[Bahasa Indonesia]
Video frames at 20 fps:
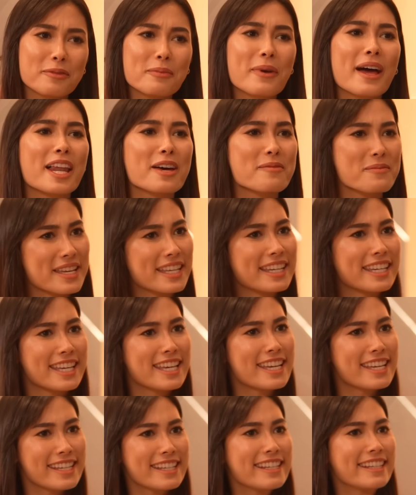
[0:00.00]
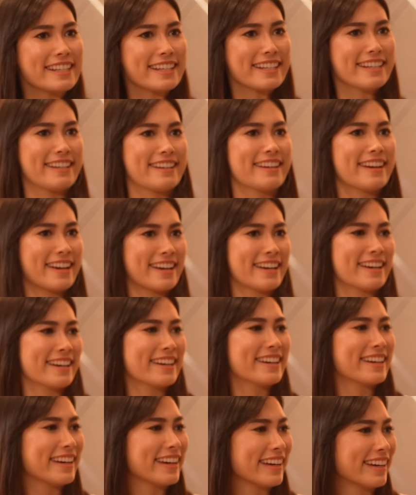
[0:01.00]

Cowok juga perlu di makeover ya.